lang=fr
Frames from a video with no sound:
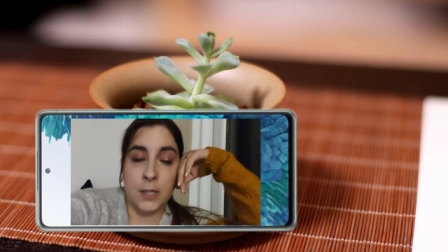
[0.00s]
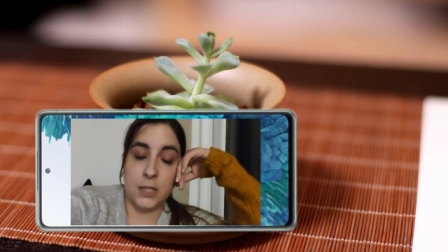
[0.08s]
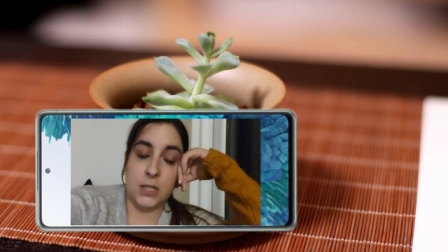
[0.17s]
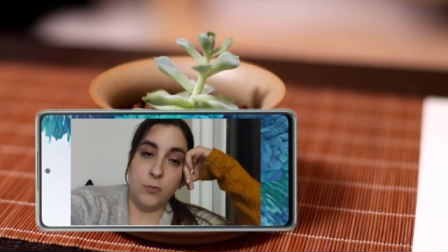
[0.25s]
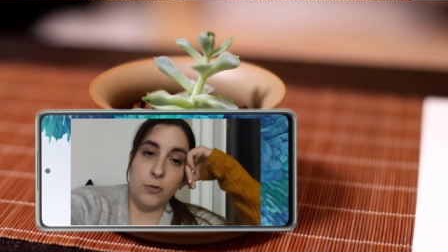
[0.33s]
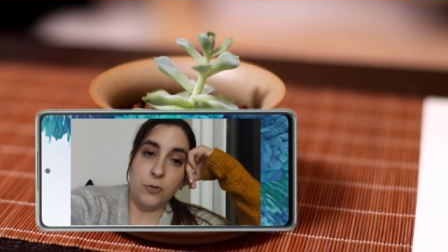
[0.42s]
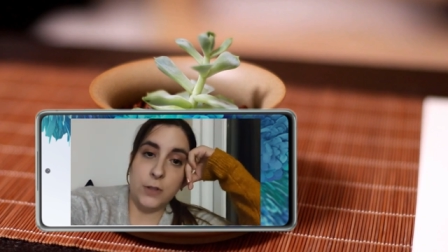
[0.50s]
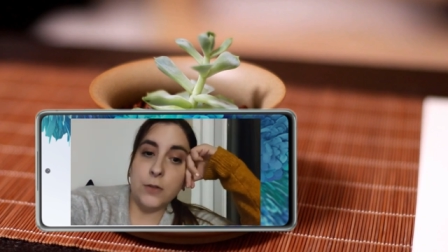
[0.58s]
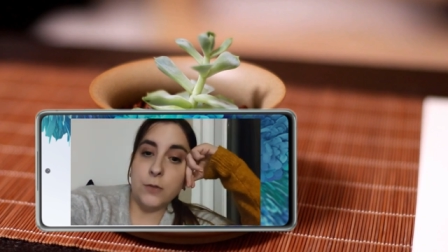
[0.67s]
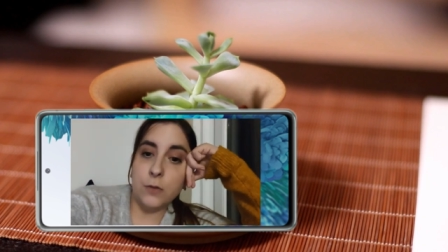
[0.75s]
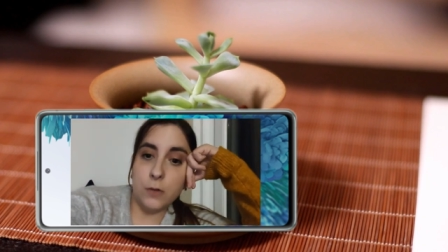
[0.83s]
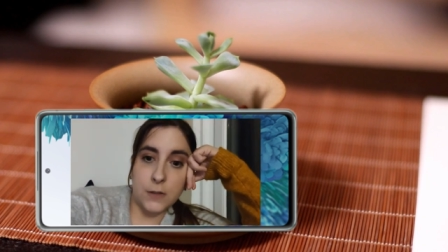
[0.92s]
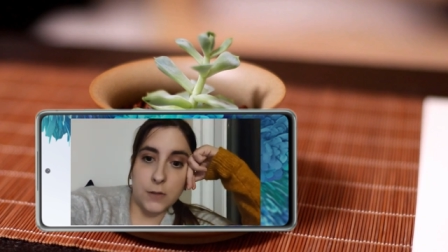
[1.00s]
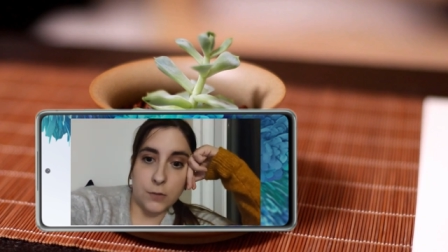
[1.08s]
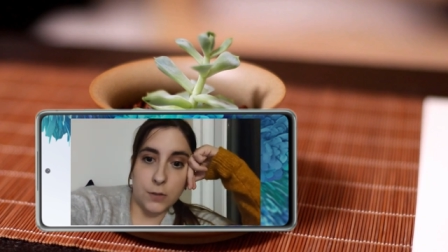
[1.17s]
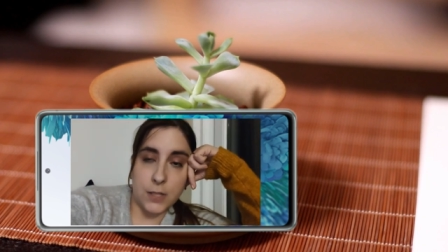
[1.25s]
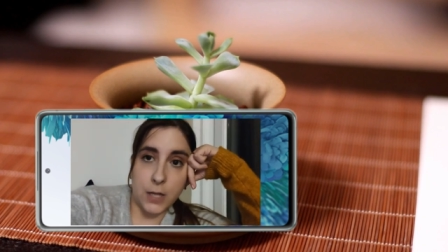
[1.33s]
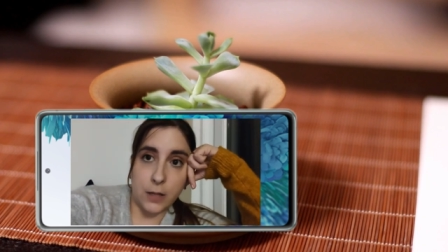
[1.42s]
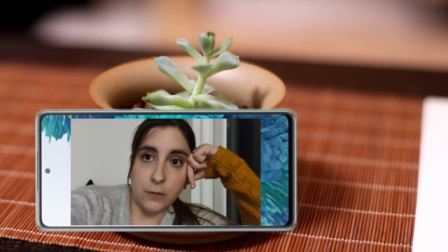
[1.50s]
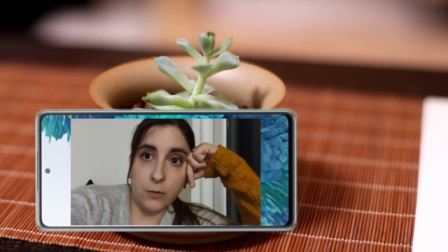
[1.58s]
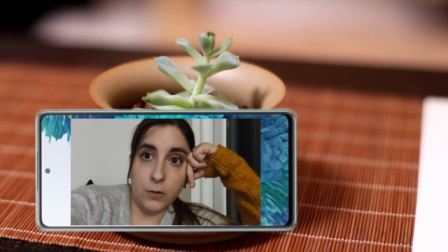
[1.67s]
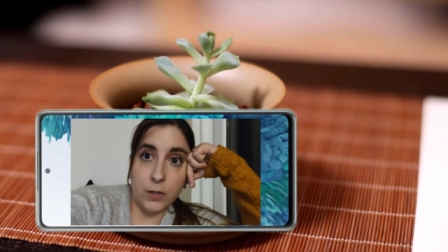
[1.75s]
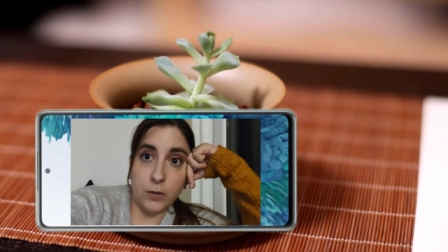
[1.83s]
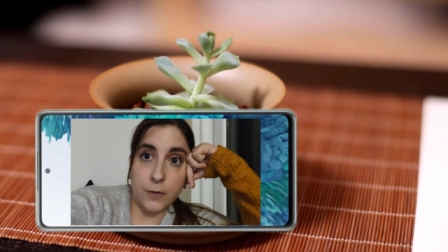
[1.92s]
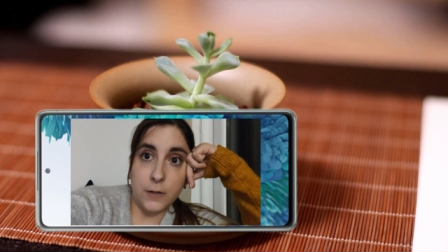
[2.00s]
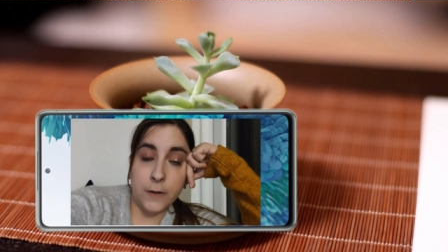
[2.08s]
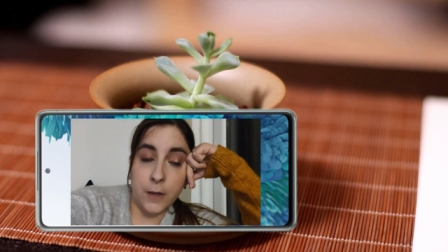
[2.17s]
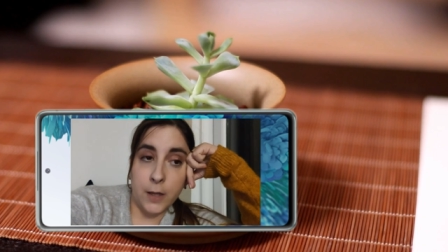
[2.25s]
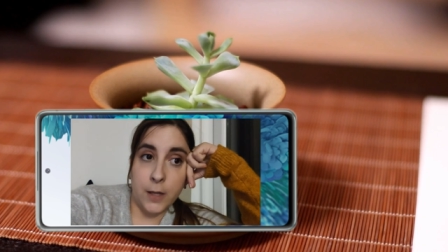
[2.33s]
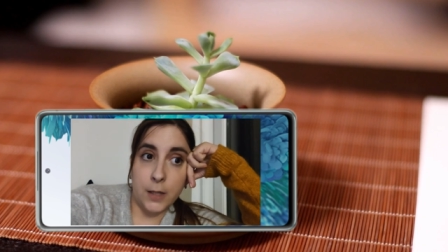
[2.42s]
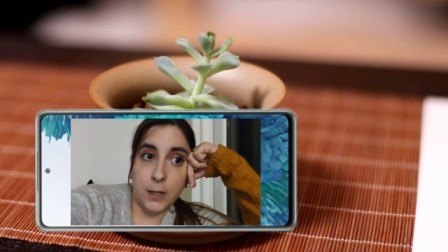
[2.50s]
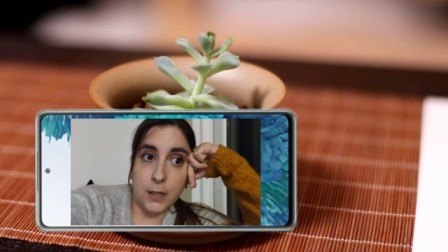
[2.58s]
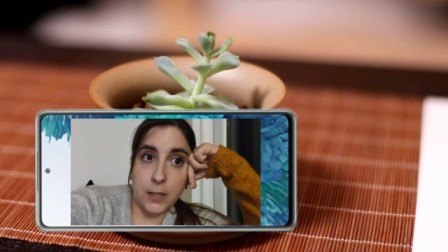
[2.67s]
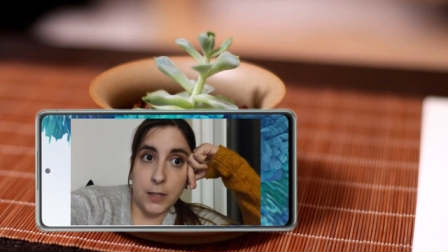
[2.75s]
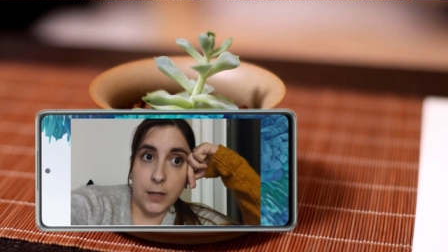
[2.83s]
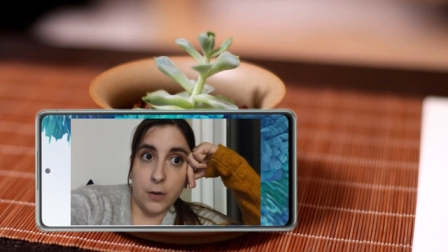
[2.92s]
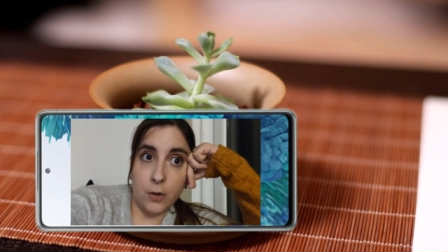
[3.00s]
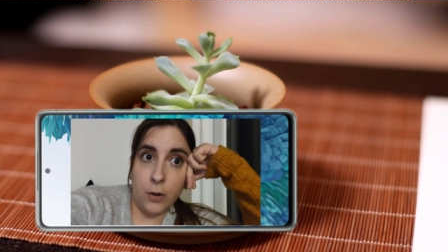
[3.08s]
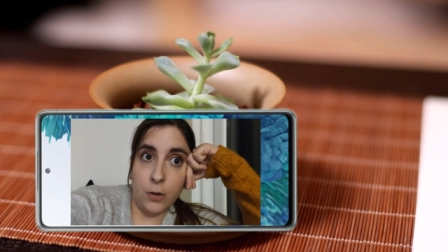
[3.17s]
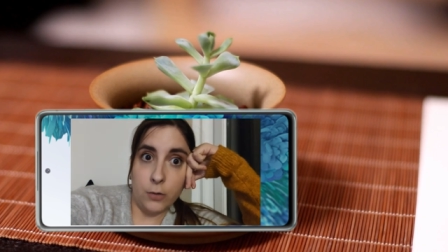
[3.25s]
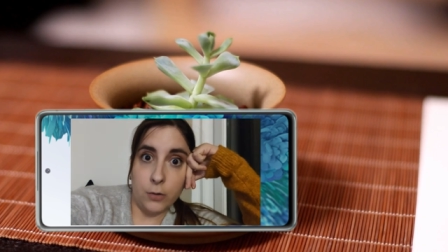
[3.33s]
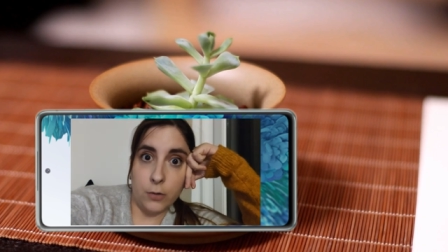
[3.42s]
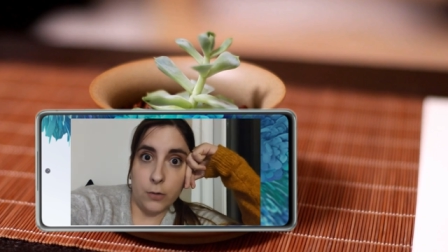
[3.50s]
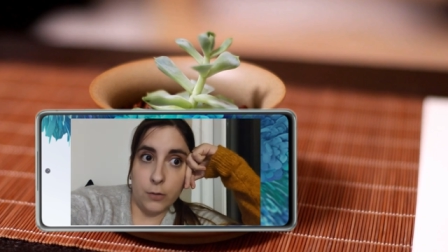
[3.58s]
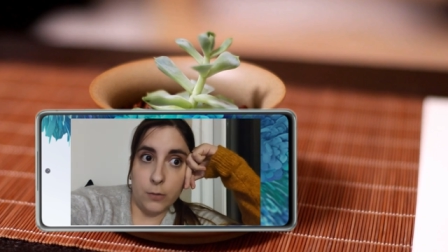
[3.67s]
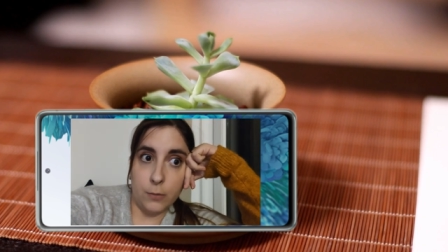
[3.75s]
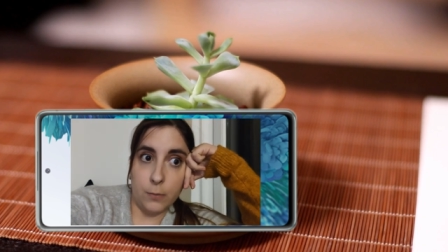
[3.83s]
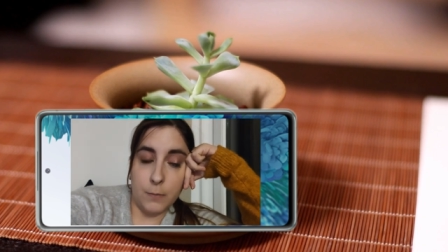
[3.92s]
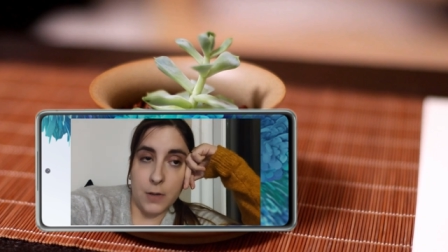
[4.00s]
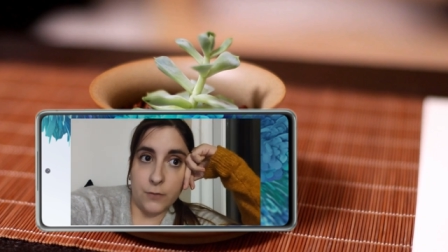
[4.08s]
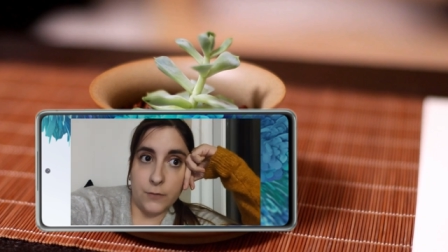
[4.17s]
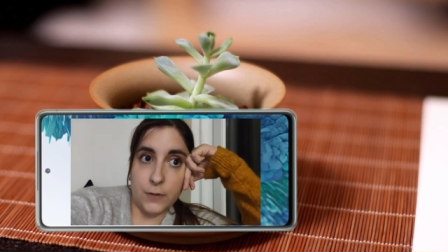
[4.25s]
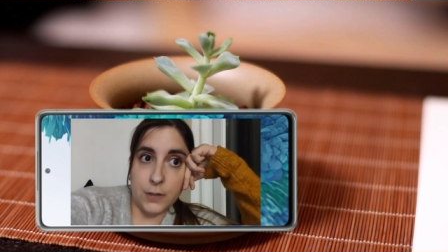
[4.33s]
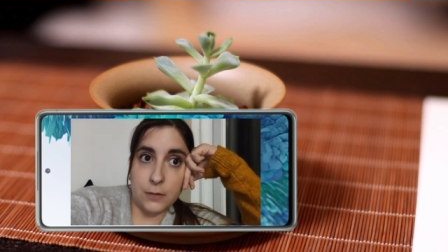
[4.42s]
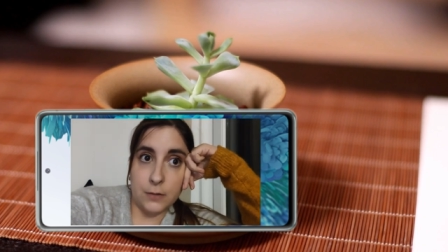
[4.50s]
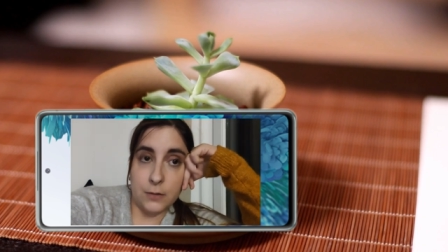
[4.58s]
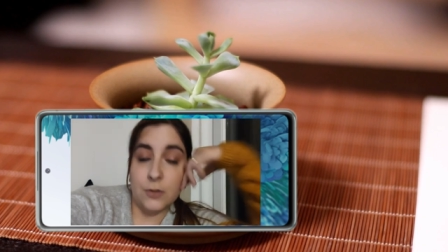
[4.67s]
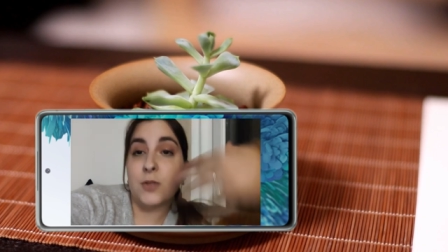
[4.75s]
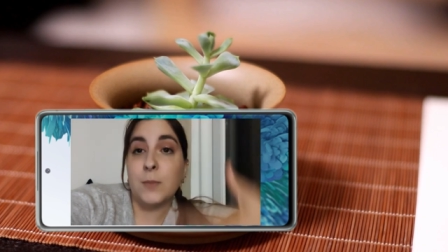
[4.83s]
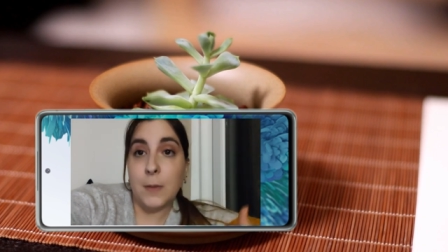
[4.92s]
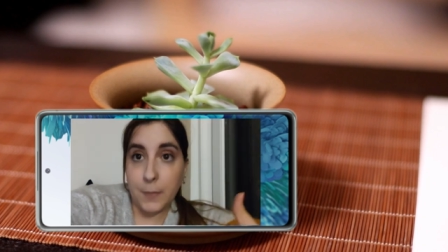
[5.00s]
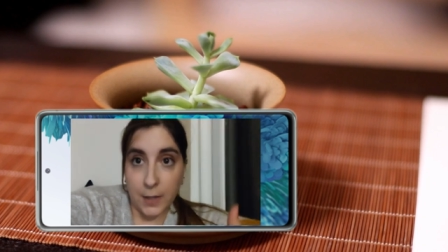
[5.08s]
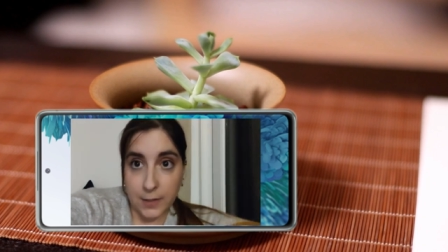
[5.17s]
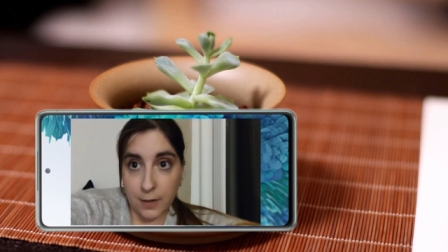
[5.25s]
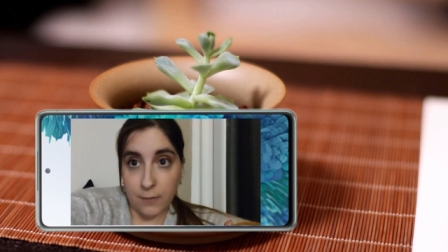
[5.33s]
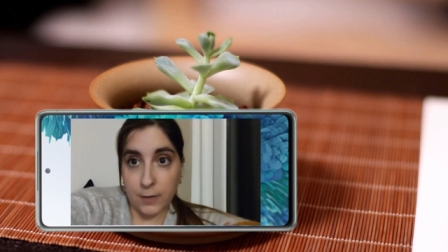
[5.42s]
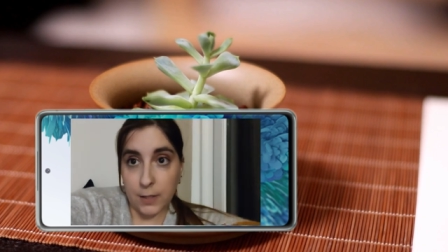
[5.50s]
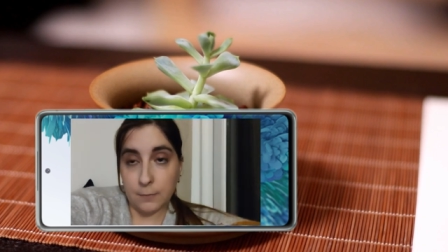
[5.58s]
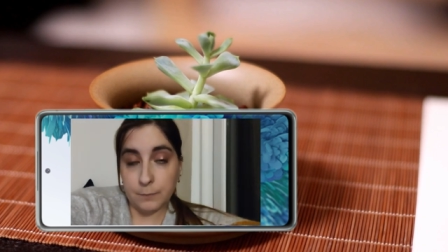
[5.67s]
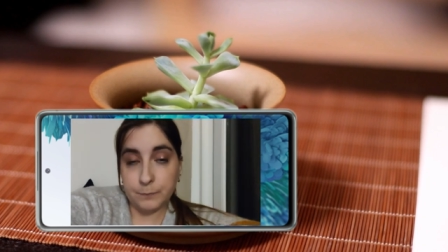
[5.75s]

J'ai beaucoup d'étudiants qui s'enlisent là-dedans et en fait qui euh, ben en fait, ne se mettent pas à travailler.